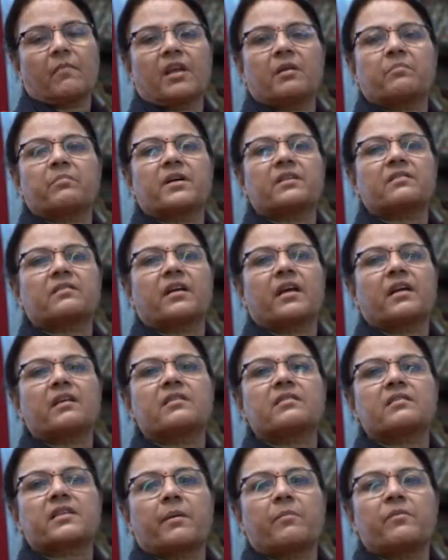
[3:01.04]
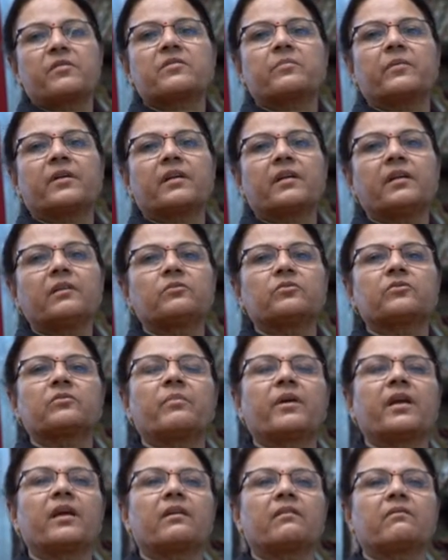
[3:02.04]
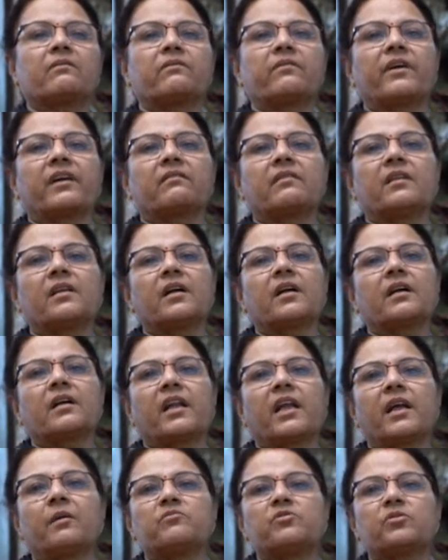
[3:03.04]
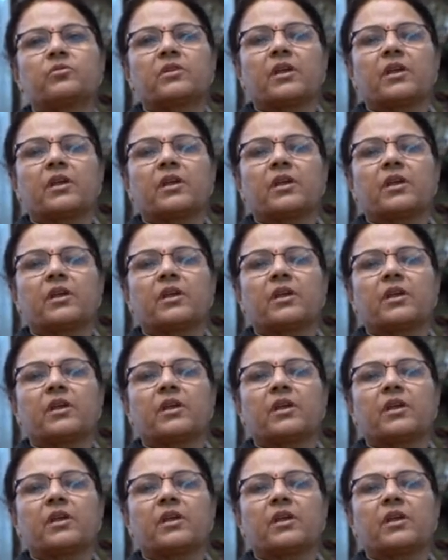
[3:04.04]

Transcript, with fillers: मेरे पास का एक इस्टेब्लिशमेंट है उसमें एक व्यक्ति का क्लेम जो